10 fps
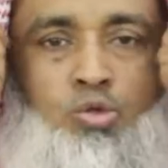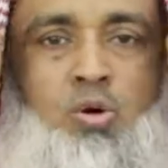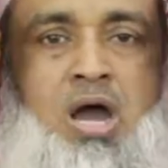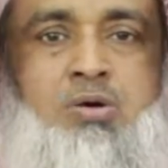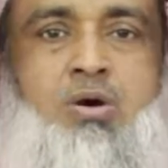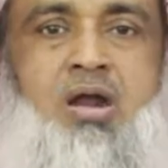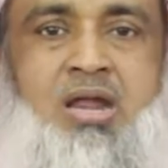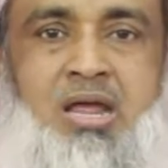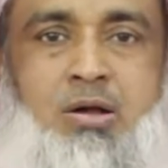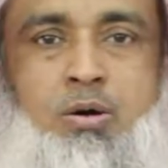দোয়া
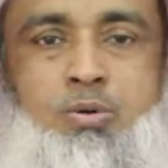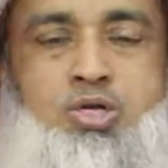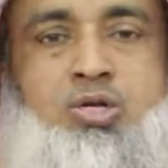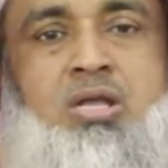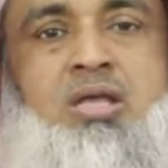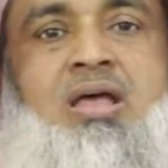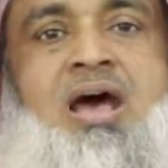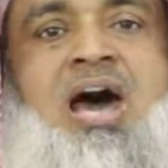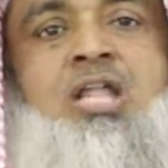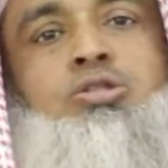করলে অবশ্যই
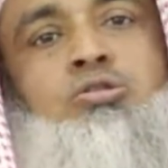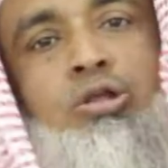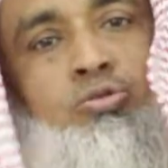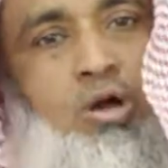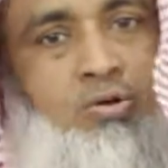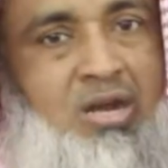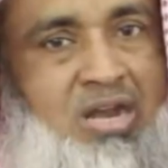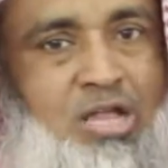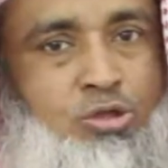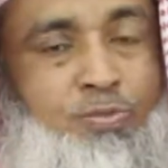হাত তুলে দোয়া করে
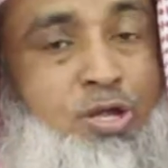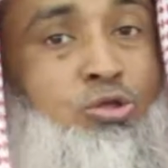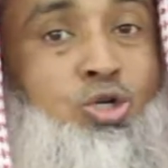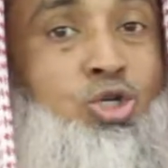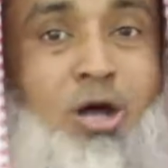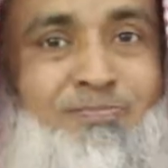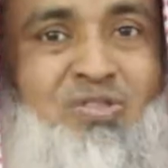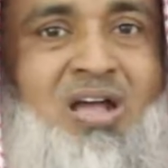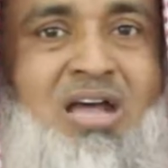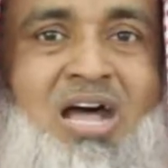এটা আদব কিন্তু সব
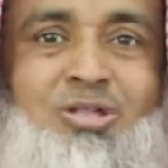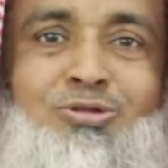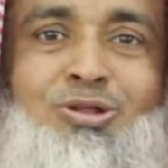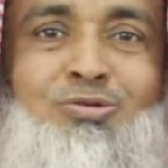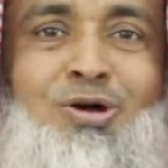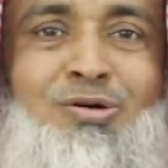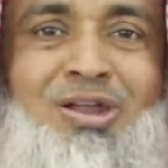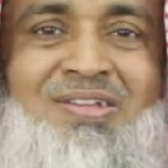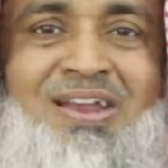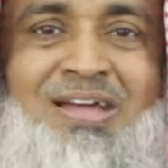জায়গায় হাত তুলে দোয়া
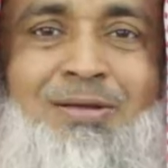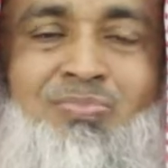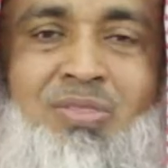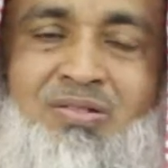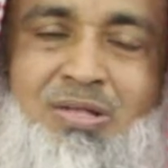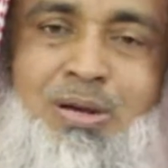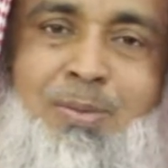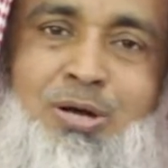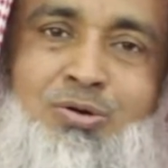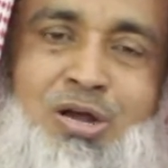করা যায় না যেমন
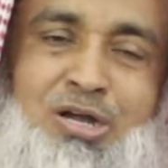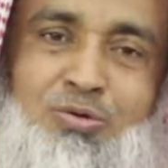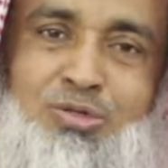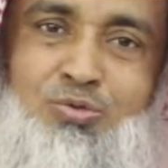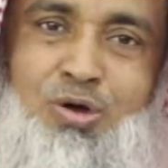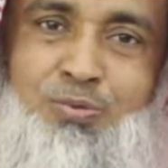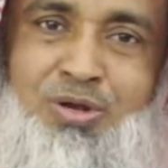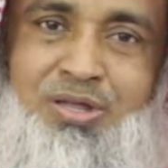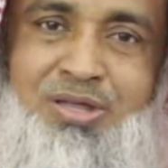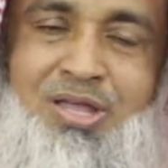আমরা টয়লেট ঢুকতে দোয়া
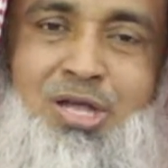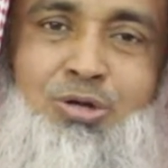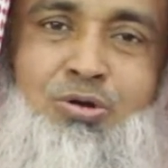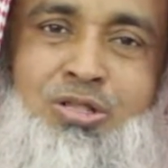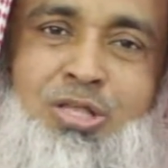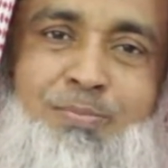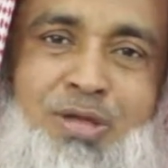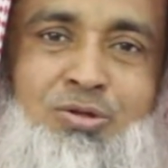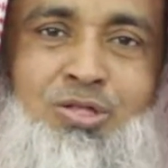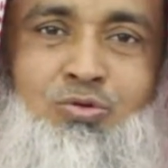পড়ি টয়লেট থেকে
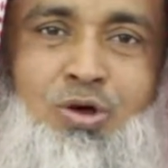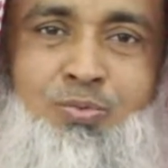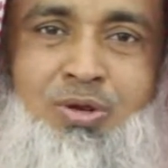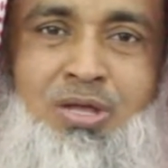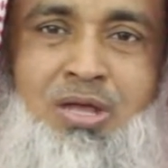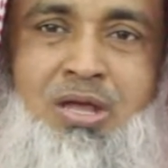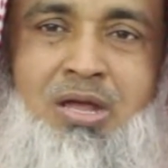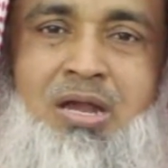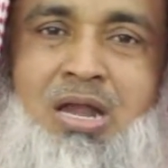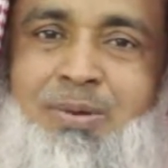বের হতে দোয়া পড়ি
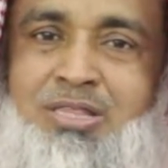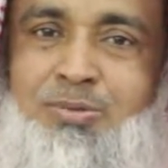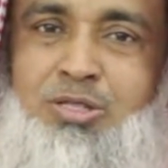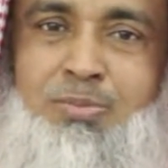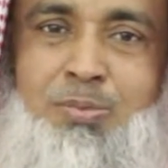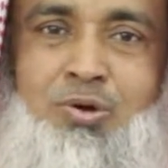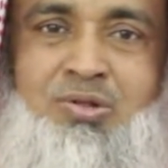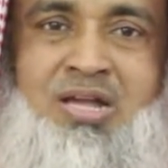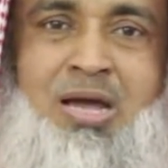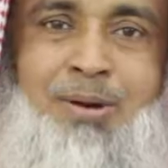নামাজের ভিতরে বিভিন্ন
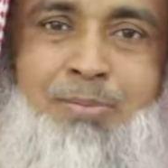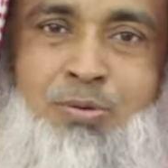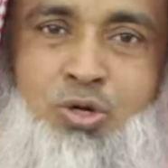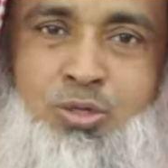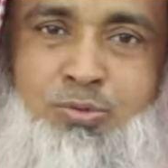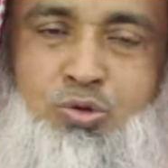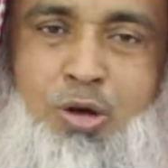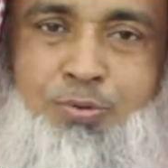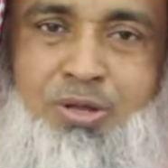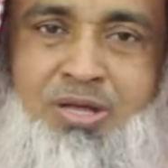জায়গায় আমরা বিভিন্ন সব
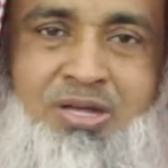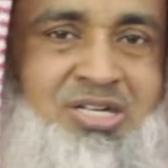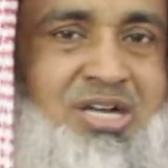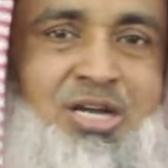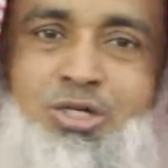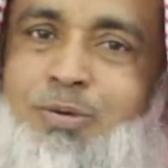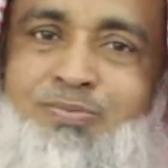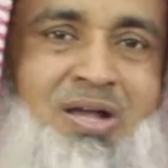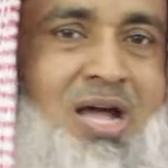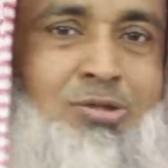দোয়া পড়ি সেখানে সব
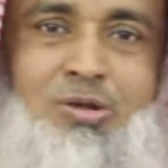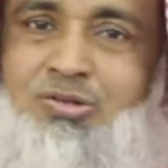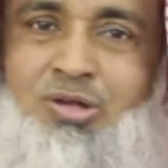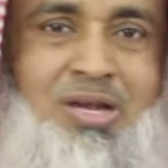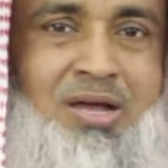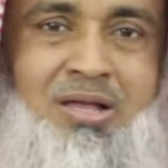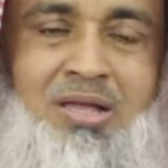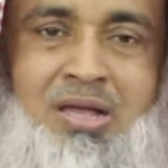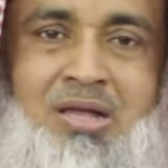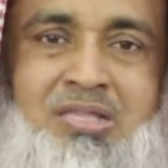জায়গায় হাত তোলা যায় না
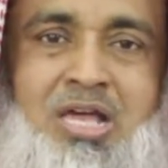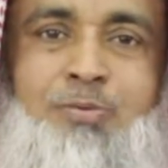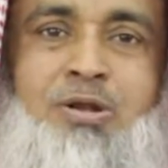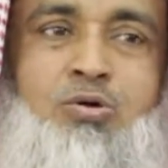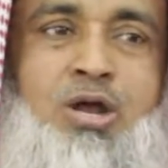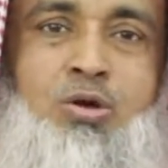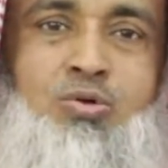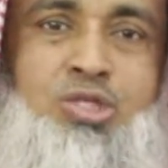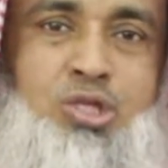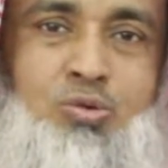তারপরে ঘরে
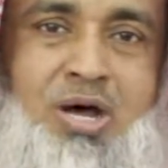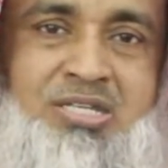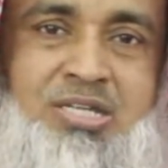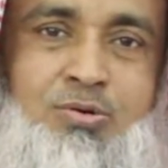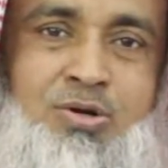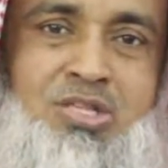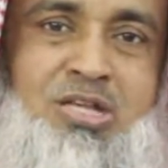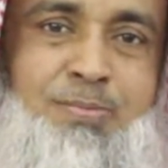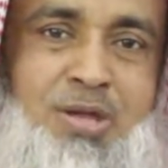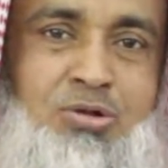ঢুকতে দোয়া আছে ঘর
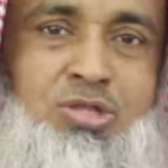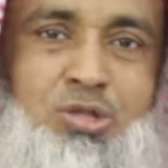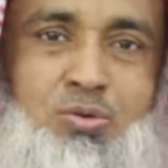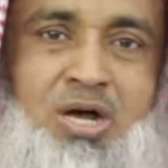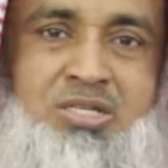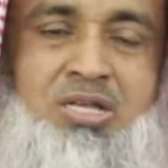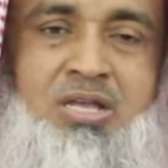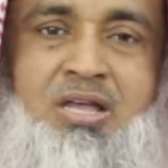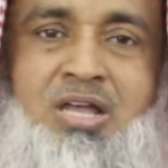থেকে বের হতে দোয়া আছে